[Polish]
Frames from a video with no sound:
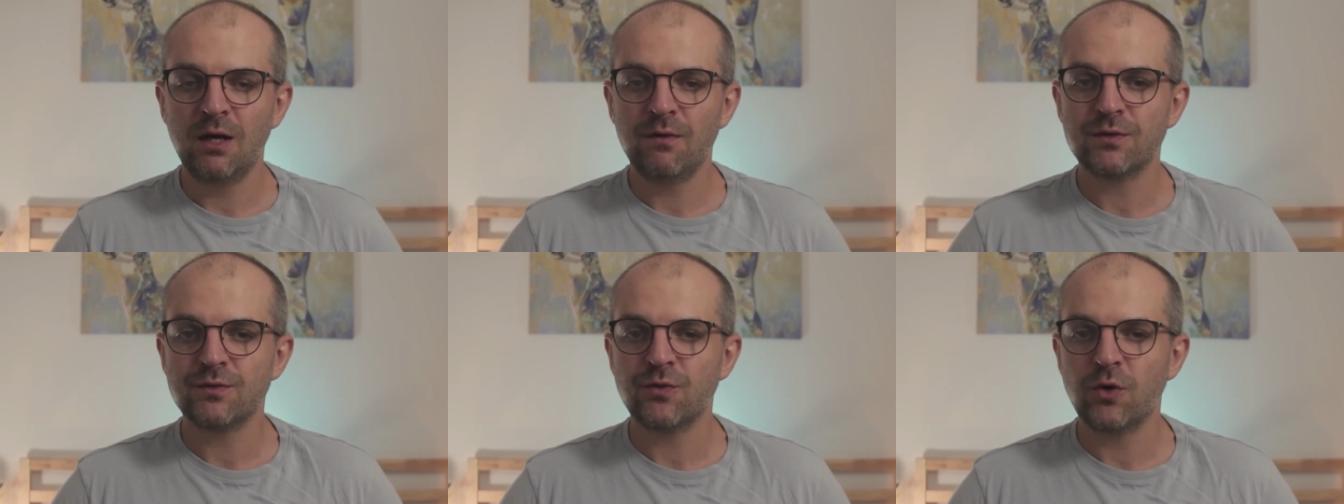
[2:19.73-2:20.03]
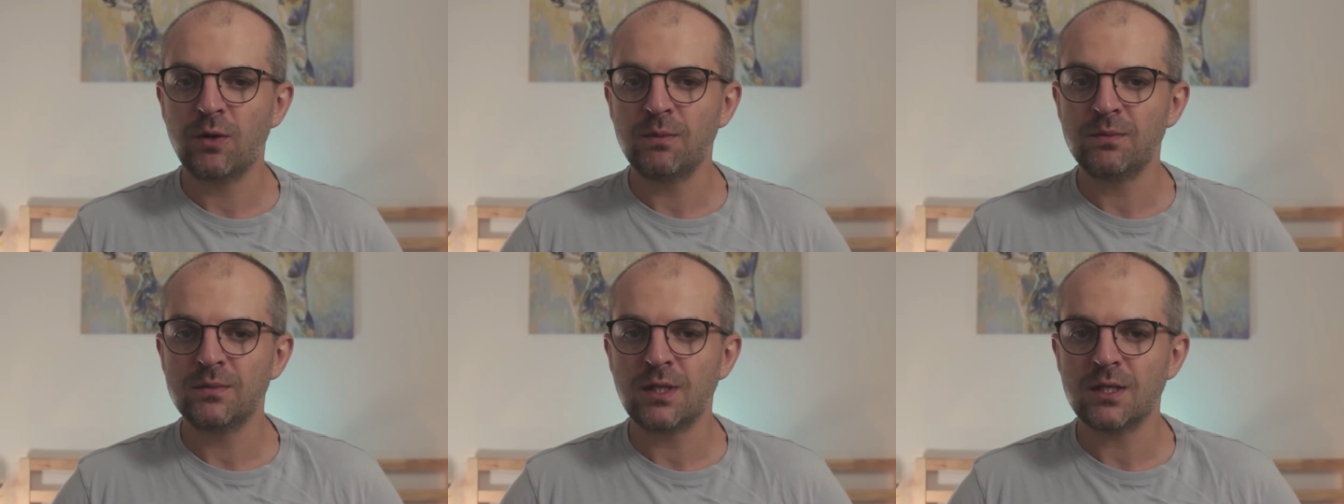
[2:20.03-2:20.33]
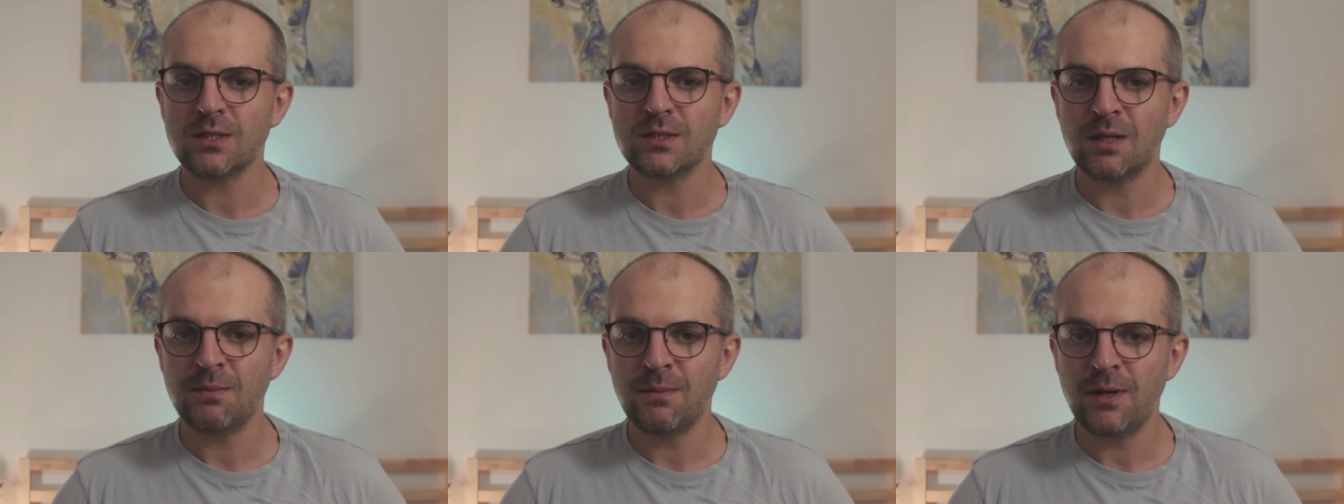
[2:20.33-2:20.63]
W swoim
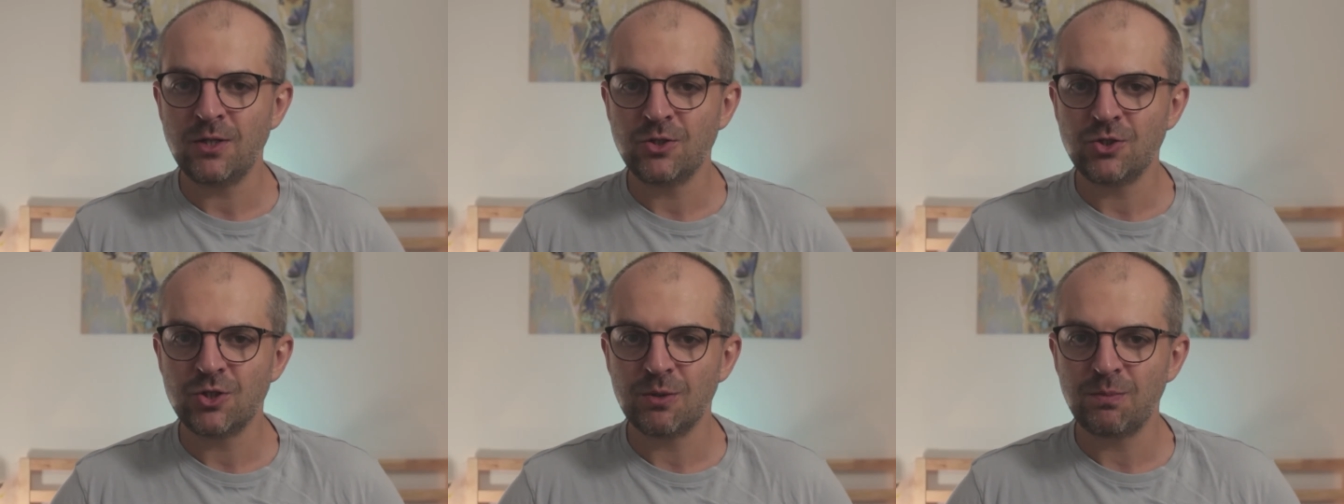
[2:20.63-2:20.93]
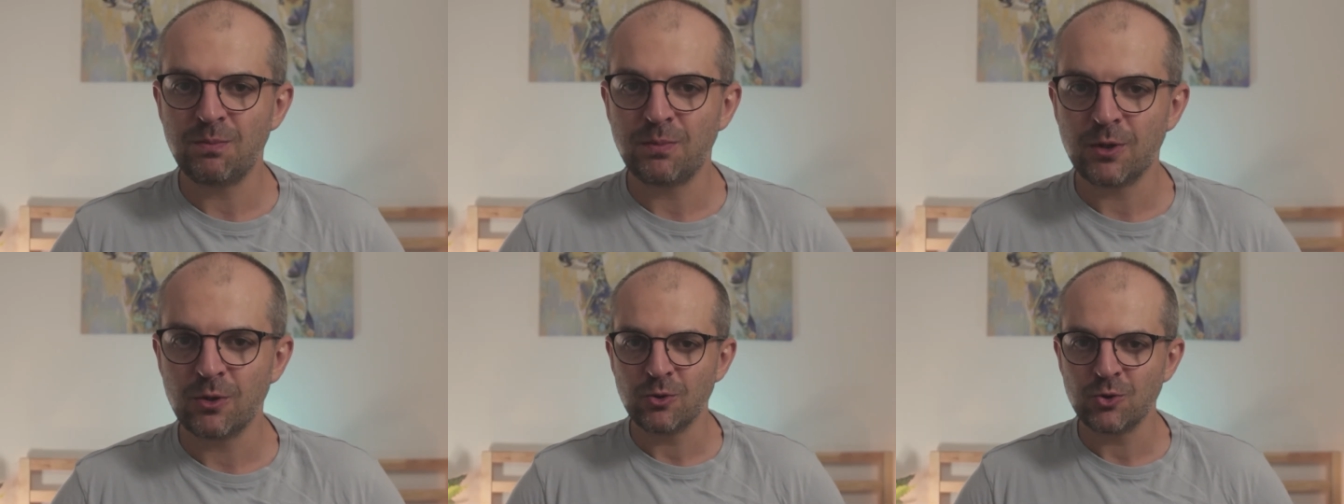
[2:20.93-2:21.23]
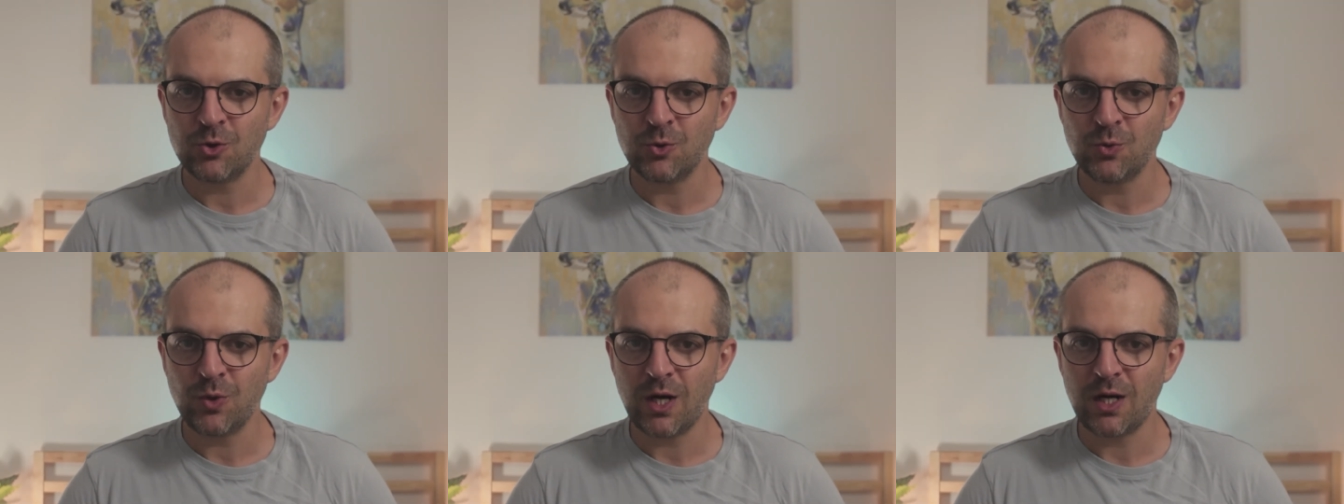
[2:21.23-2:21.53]
testamencie
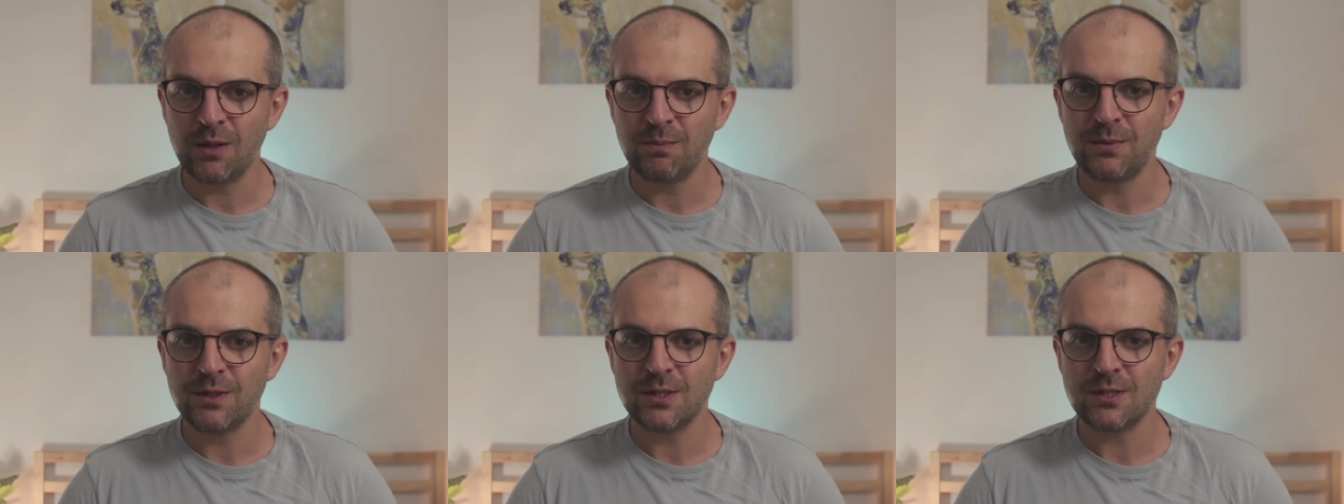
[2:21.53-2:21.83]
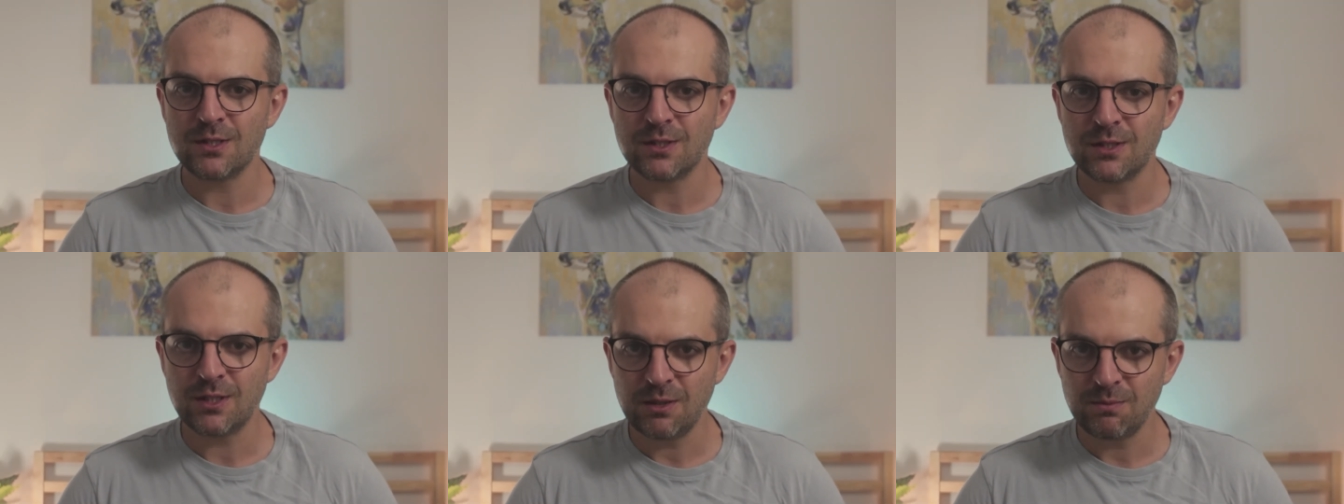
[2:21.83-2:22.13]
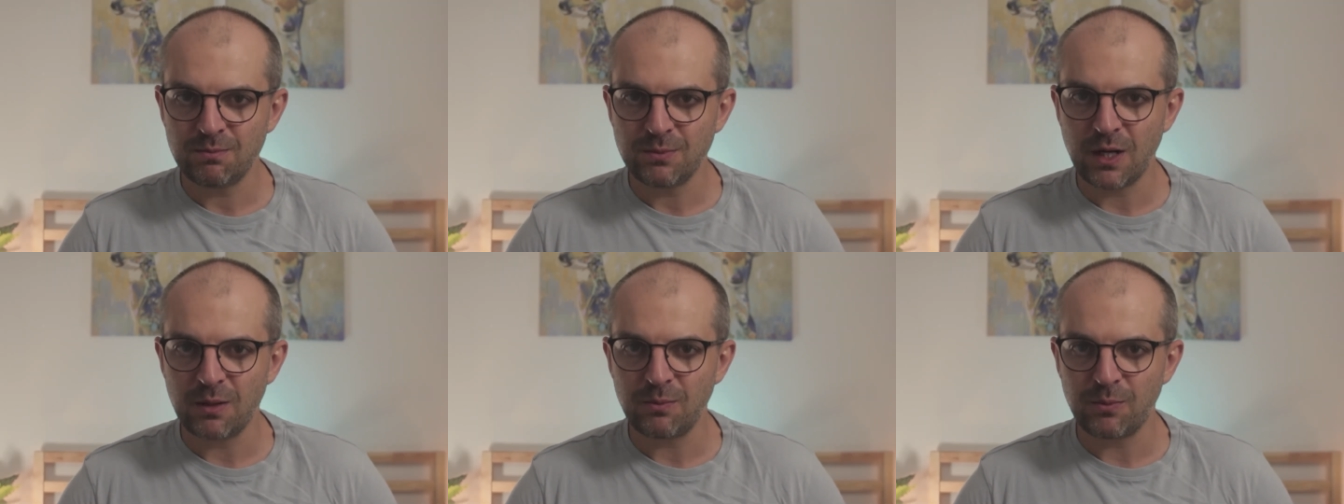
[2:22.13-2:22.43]
prosił, aby
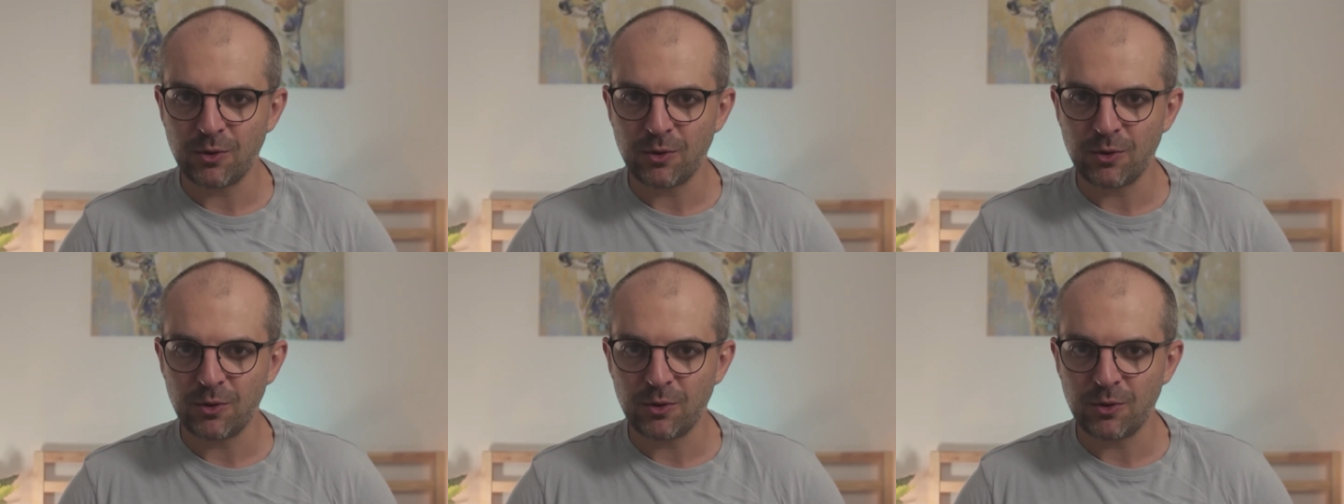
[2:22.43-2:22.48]
stypa